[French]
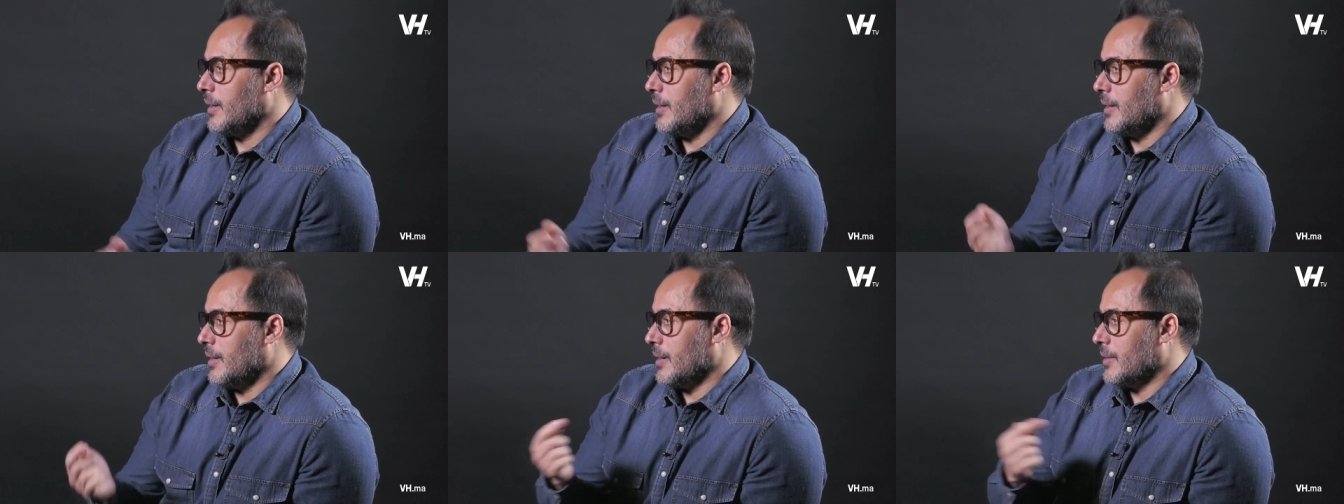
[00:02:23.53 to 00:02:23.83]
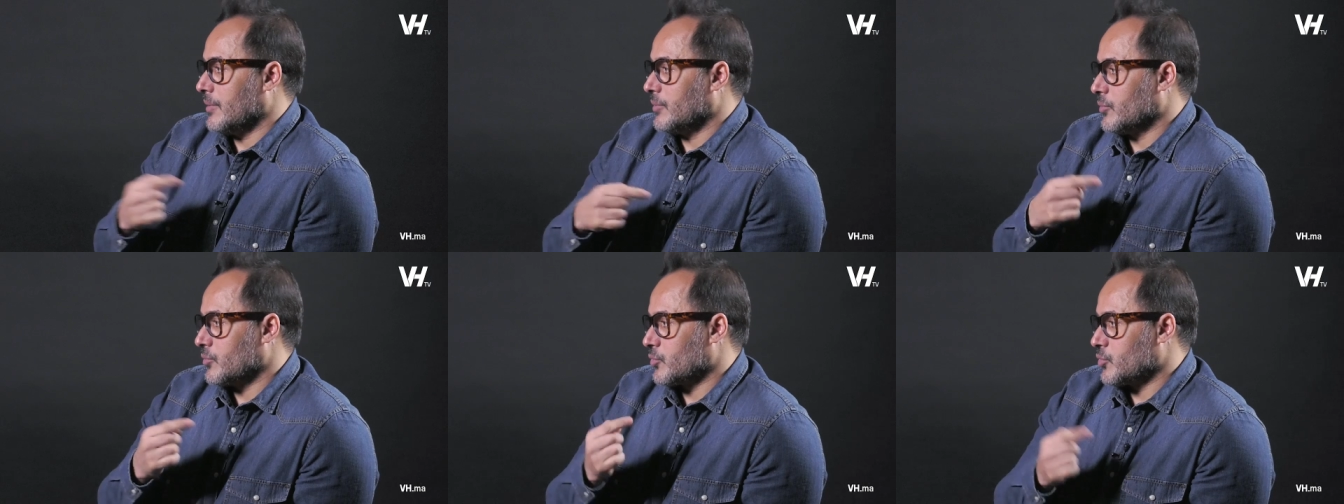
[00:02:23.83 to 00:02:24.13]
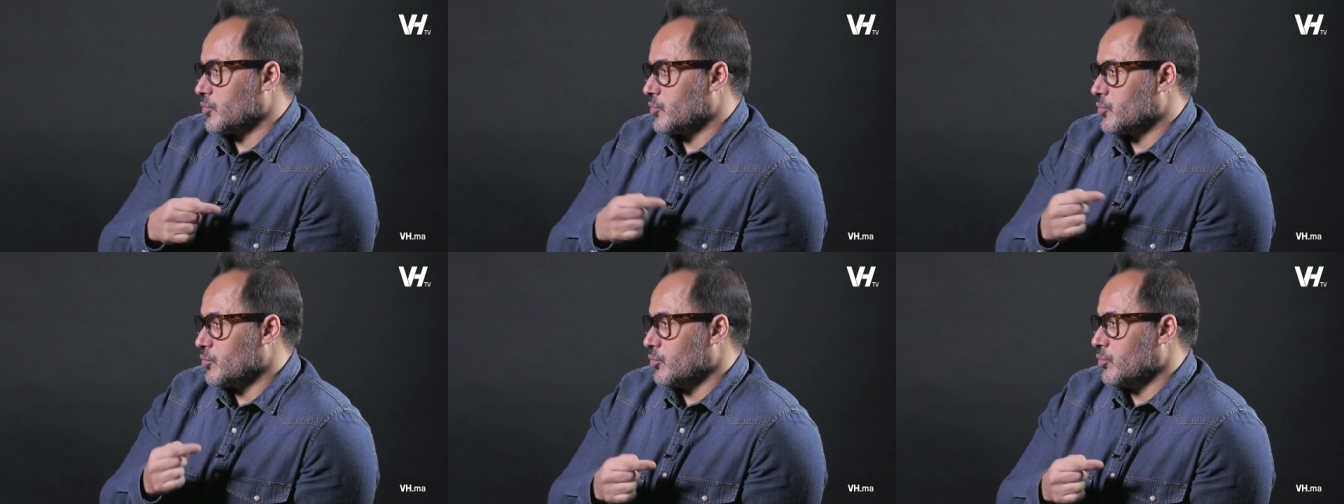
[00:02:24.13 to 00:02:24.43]
et là, dans
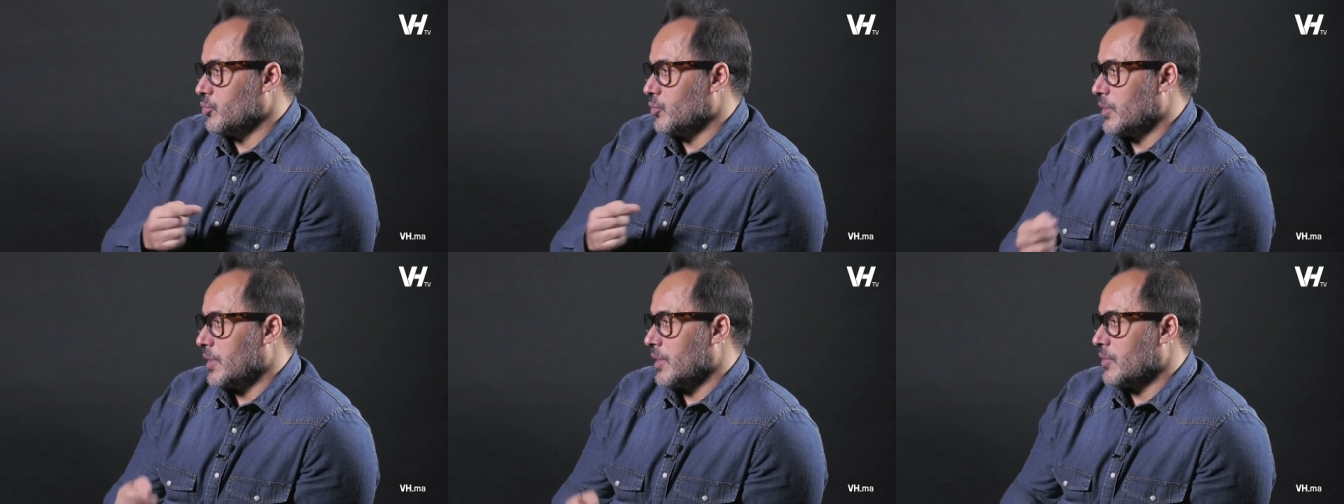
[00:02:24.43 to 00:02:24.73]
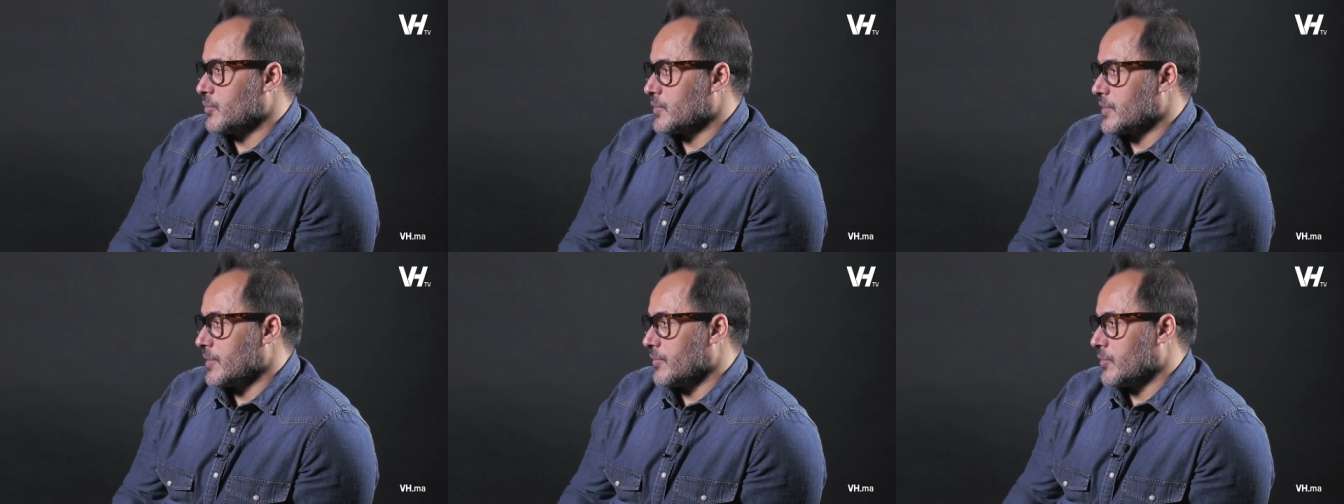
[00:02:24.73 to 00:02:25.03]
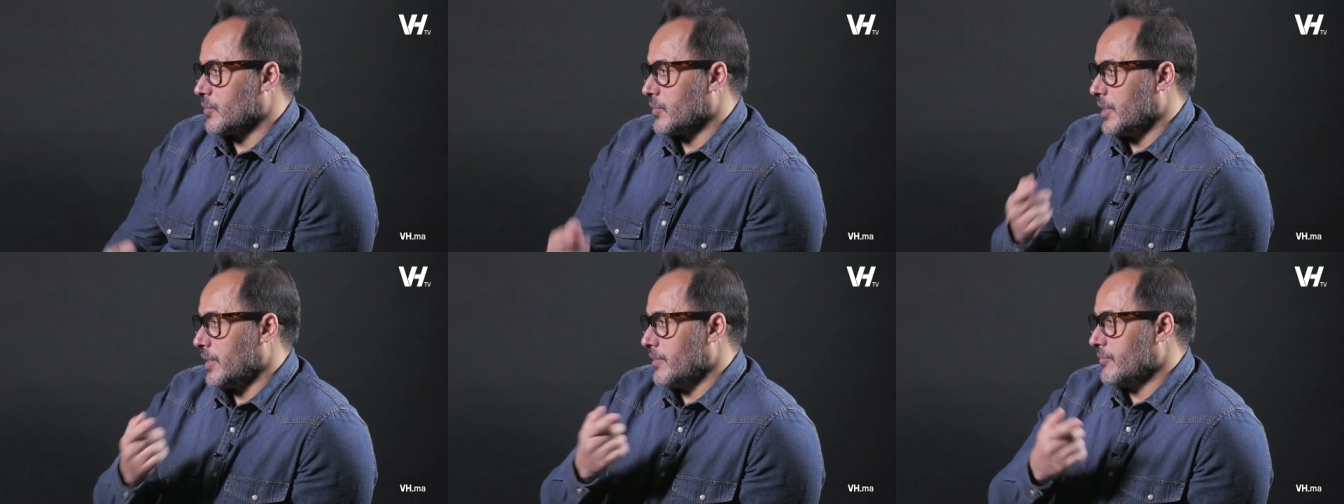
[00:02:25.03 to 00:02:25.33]
ce studio-là, nous
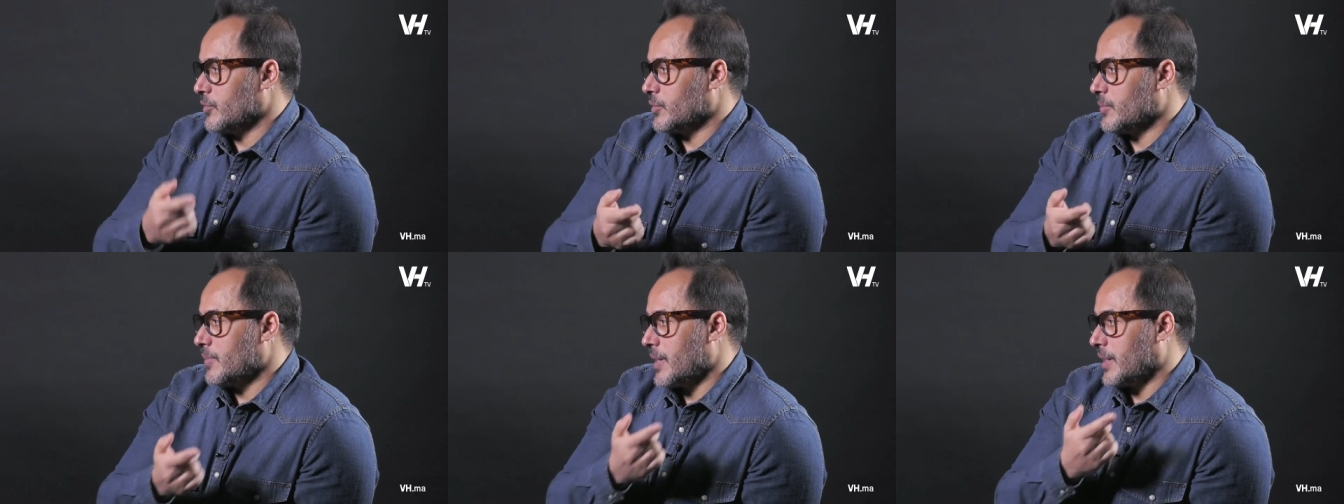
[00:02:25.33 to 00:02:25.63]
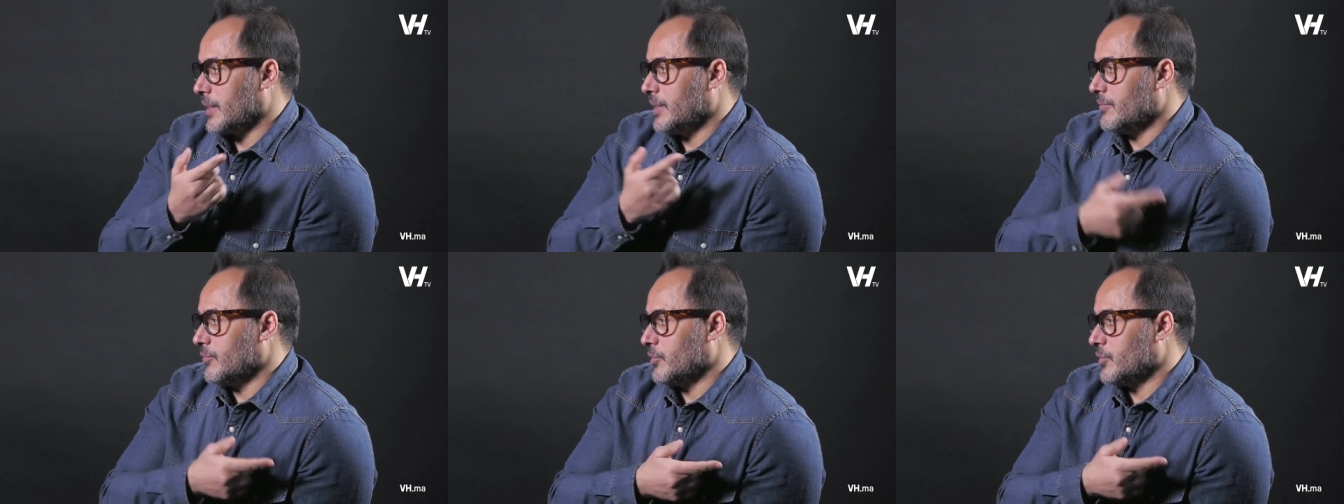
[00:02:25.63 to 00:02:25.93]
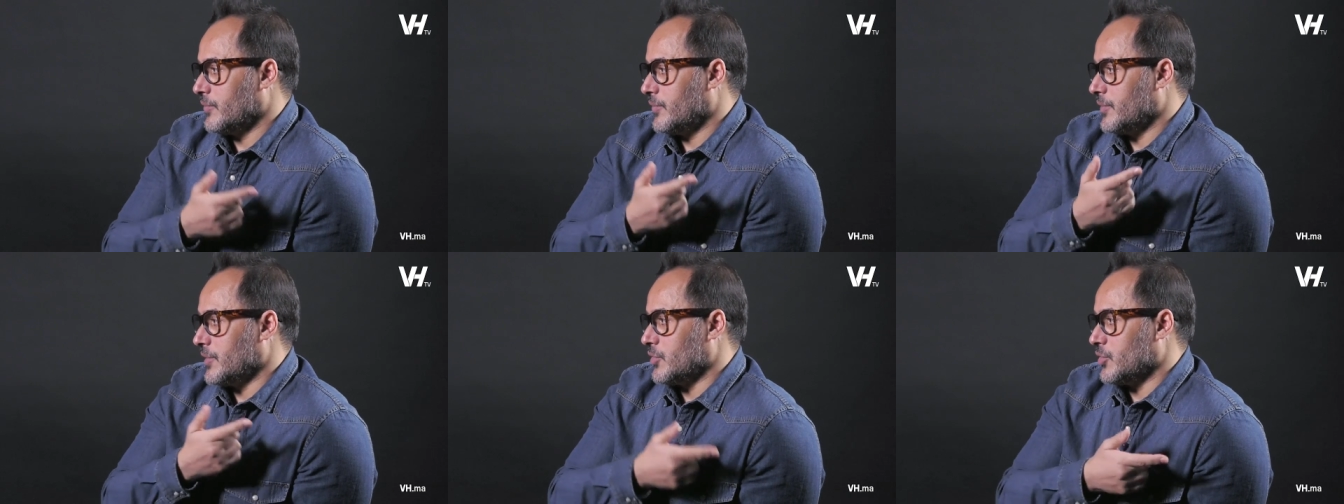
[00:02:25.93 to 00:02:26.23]
avons et votre mari et
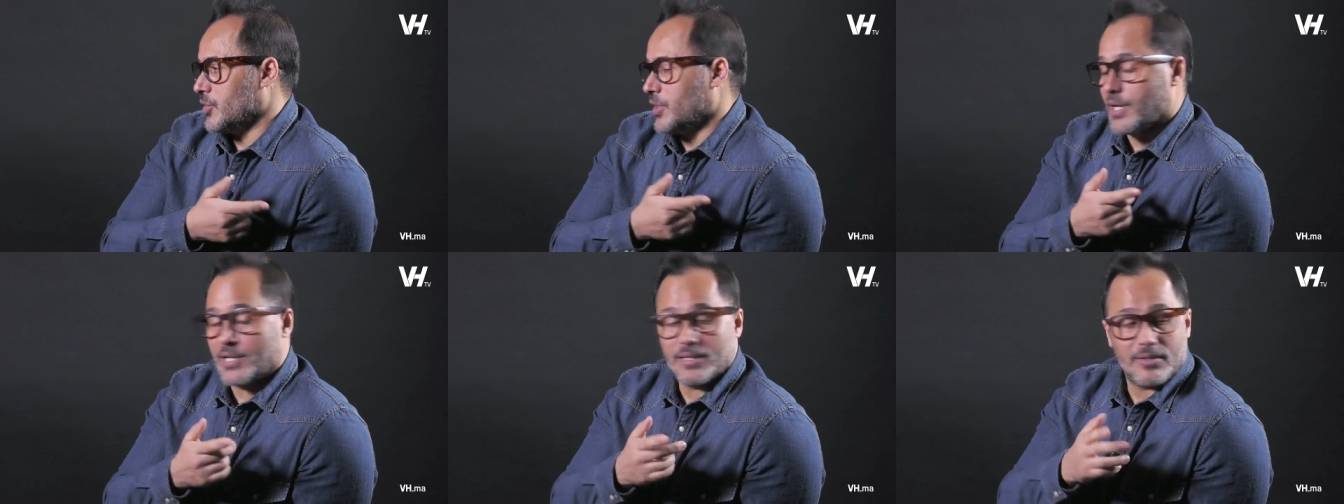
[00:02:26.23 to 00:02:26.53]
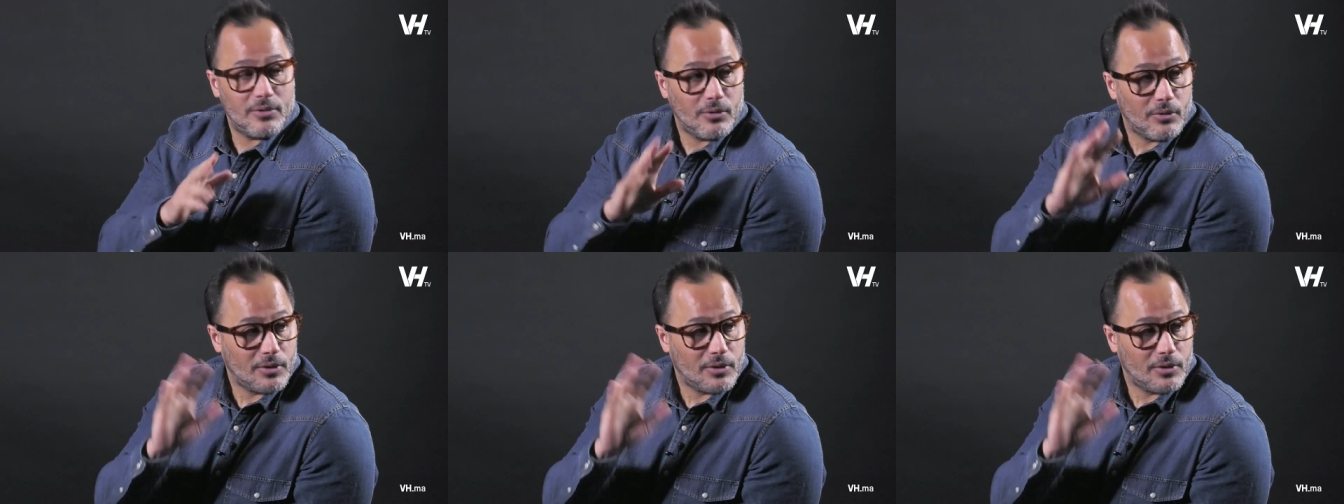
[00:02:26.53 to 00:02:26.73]
votre fils Jazz.